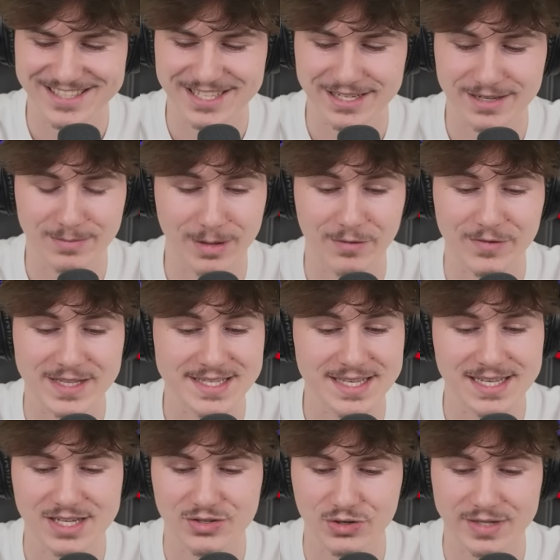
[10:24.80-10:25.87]
Bah, en fait,
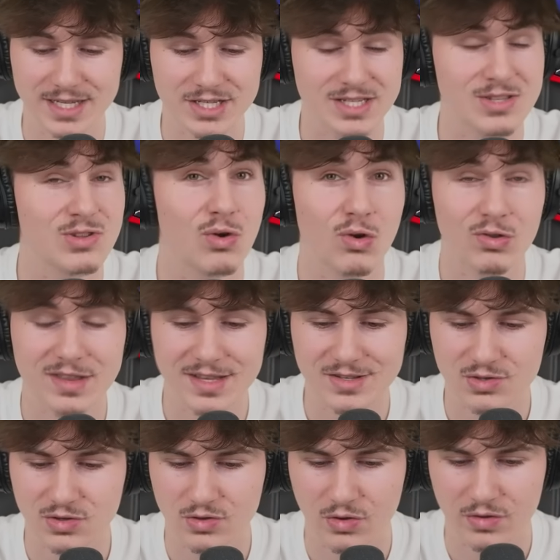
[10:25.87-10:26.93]
skin légendaire, j'ai 31
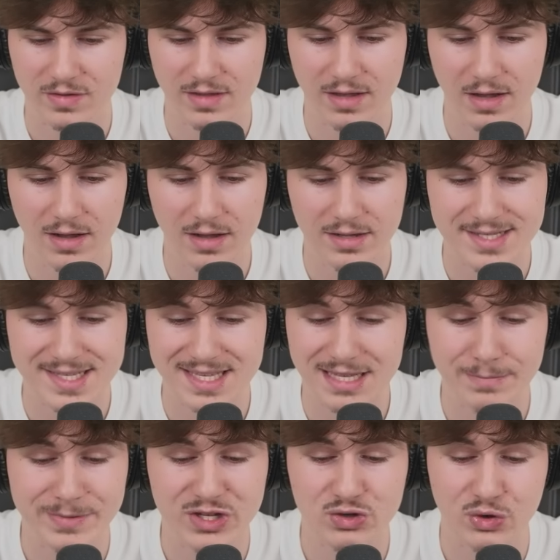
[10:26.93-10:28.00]
sur 31. Skin
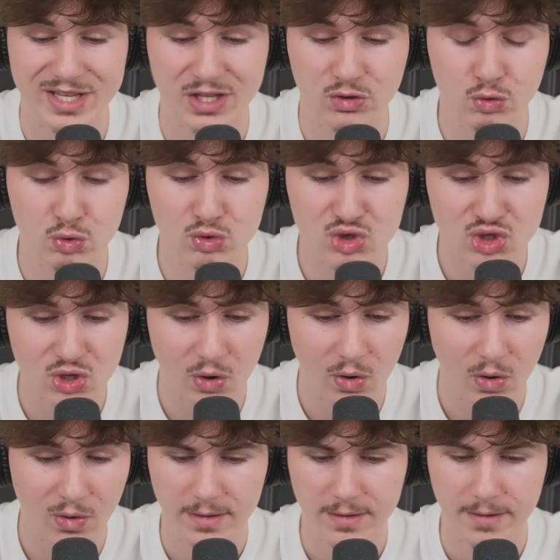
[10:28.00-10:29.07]
épique, j'en ai
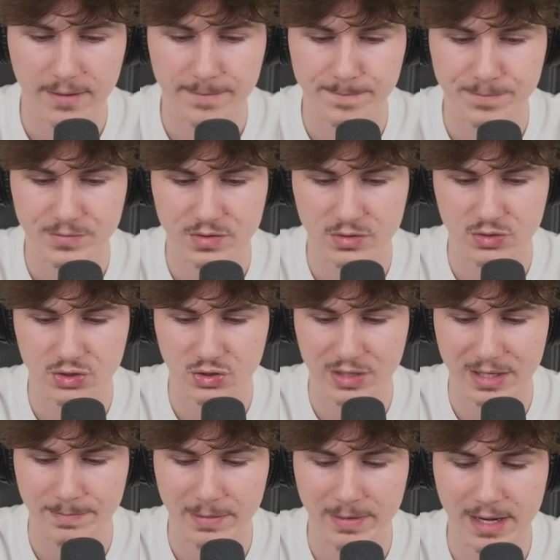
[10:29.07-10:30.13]
200. Ah ouais.
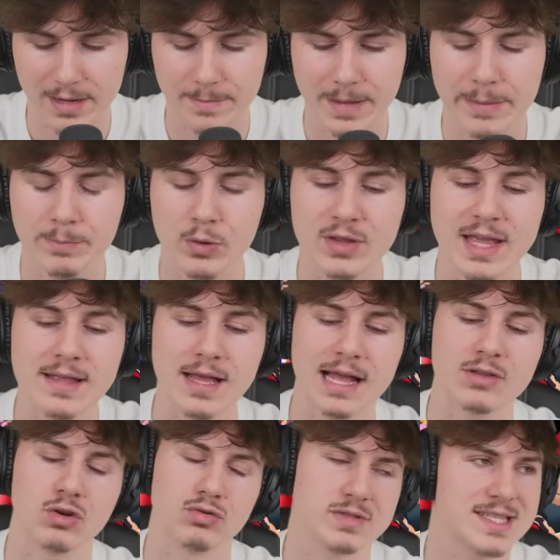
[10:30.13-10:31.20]
J'en ai pas mal. Mais peut-être,
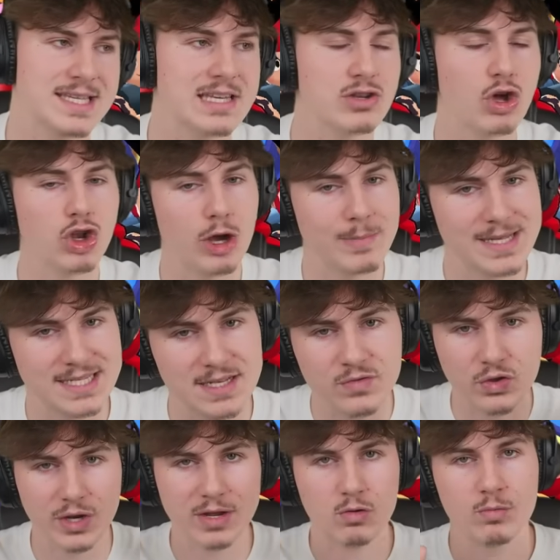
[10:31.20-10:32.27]
attends, skin en or
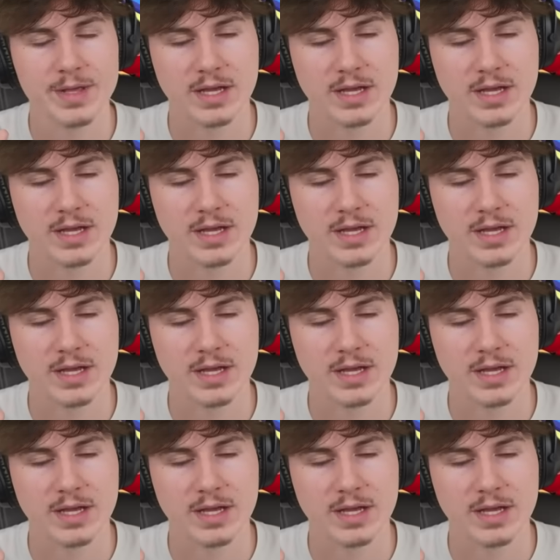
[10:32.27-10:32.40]
massif, t'en as combien